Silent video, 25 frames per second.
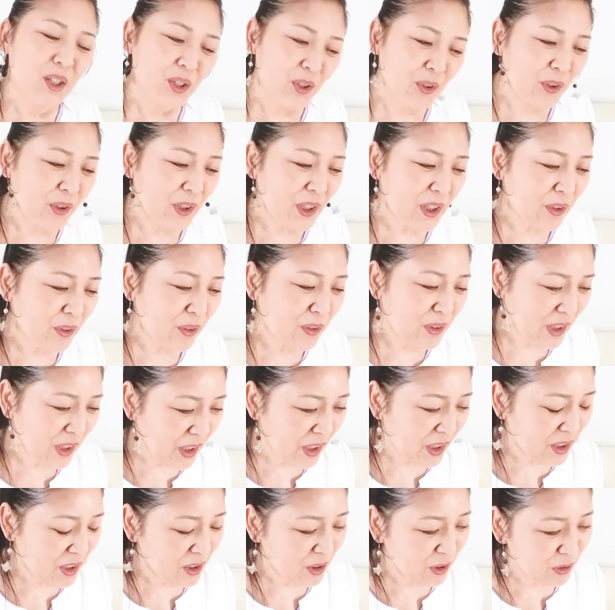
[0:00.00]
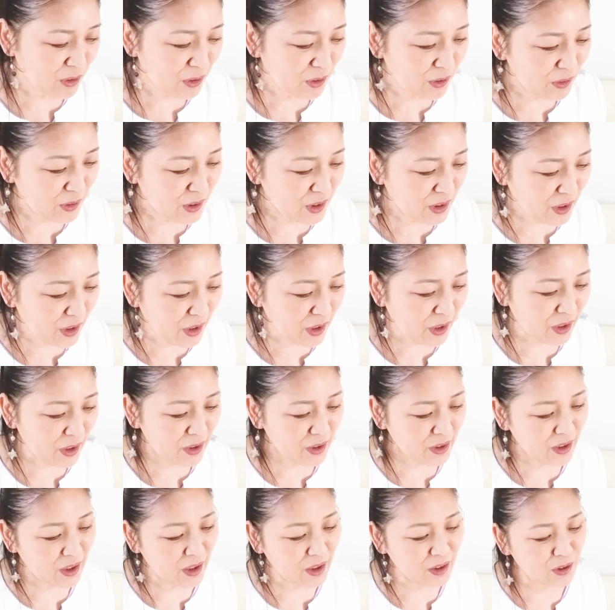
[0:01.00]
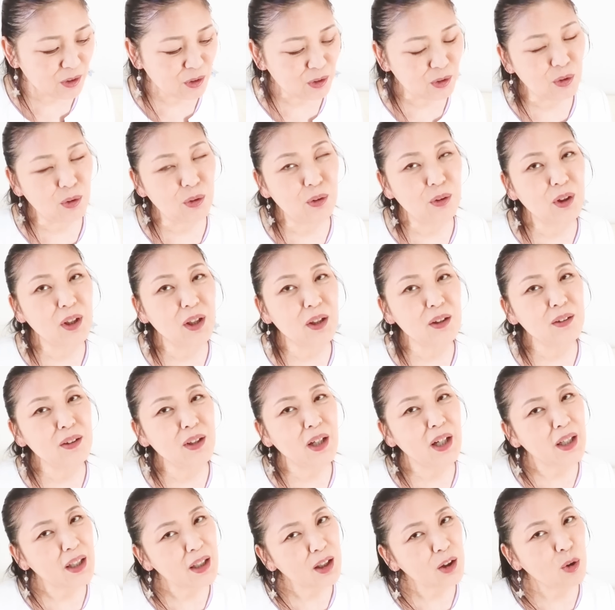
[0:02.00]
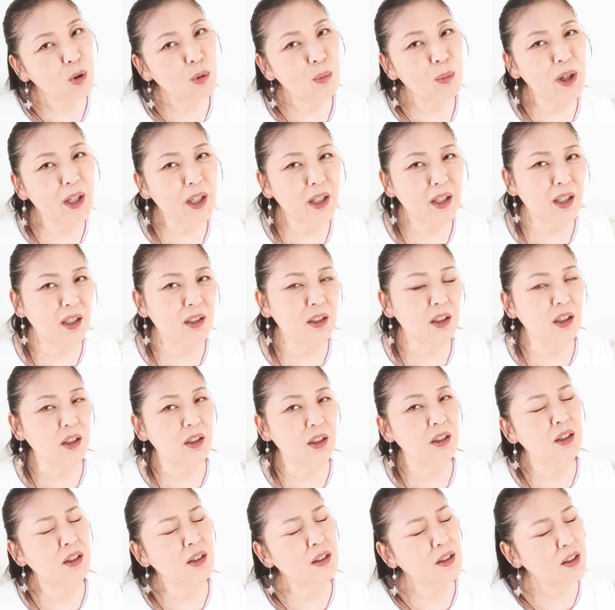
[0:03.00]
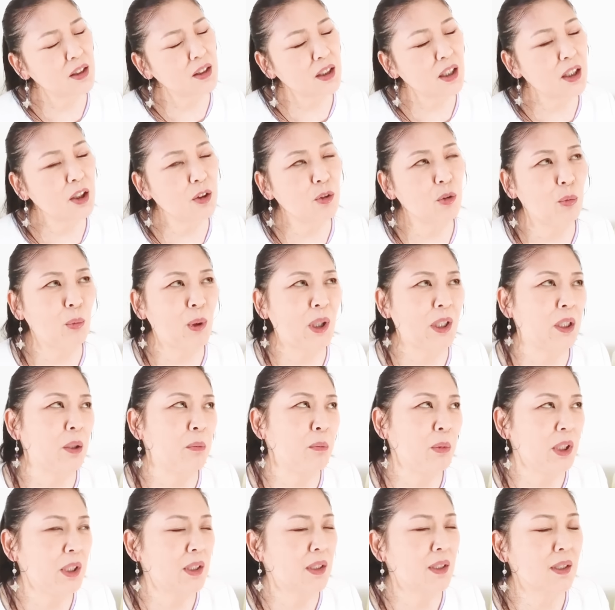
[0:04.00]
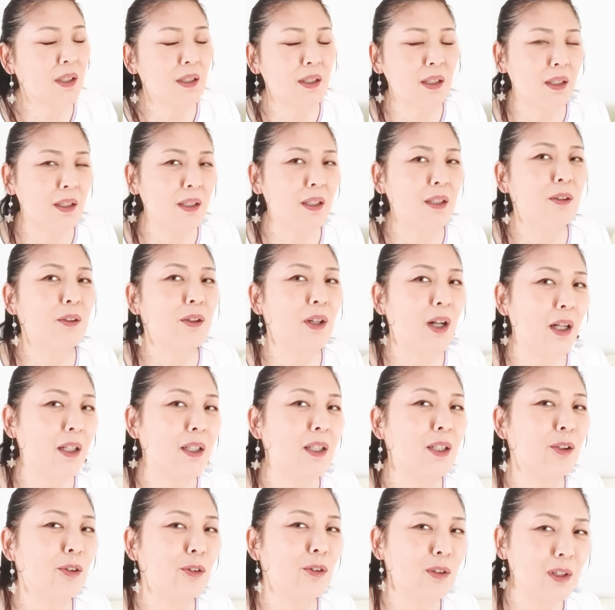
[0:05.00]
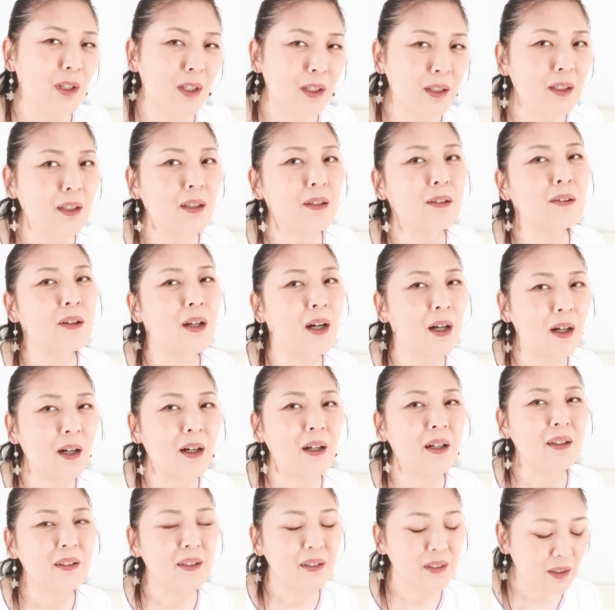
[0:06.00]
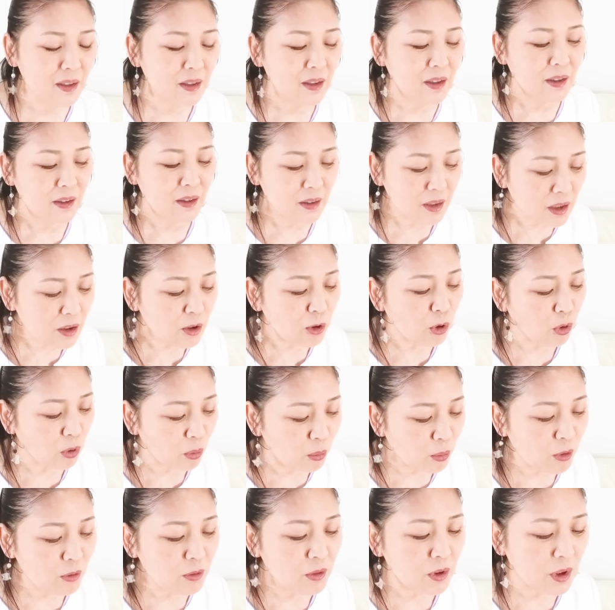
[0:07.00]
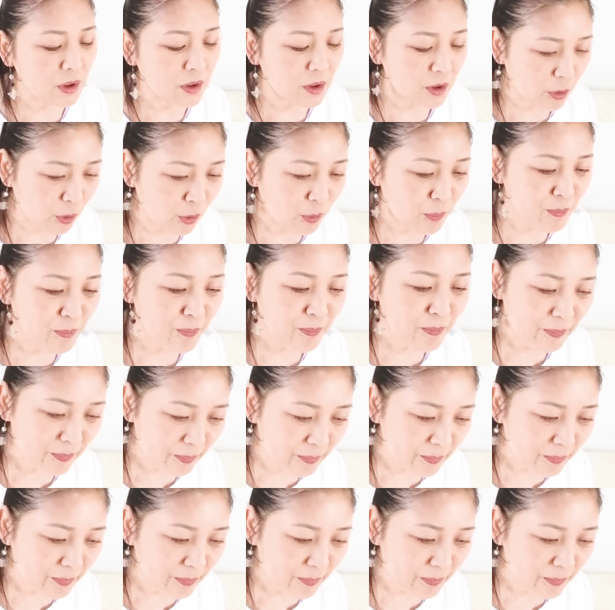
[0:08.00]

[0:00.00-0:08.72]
これをね、本当にね、あの、どれぐらい細やかにちっちゃいのまで見つけていけるか、拾っていけるか、だと思うんですよ。